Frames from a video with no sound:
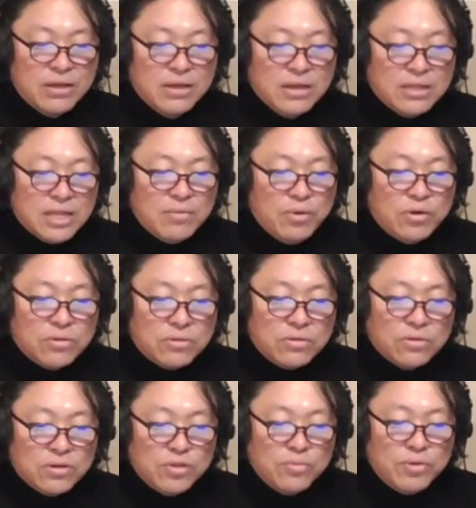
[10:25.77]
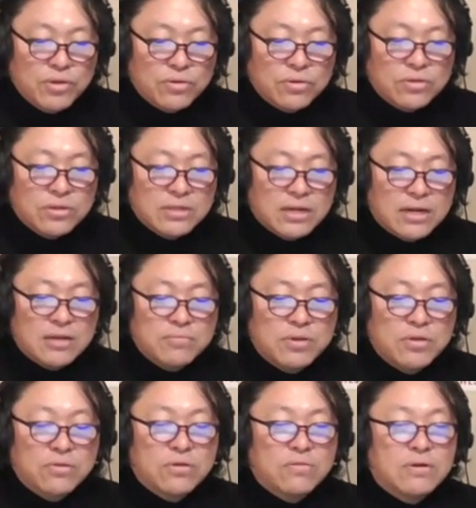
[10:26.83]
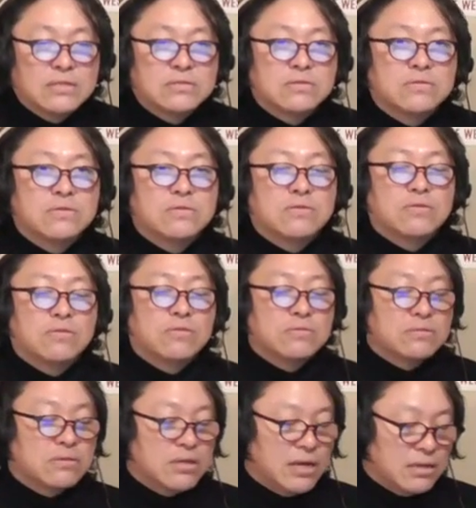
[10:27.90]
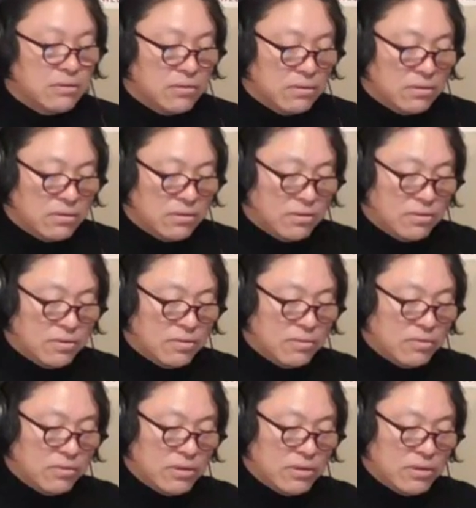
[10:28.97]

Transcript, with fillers: でも、この荻野こと長山陽子は、その、本当にあの、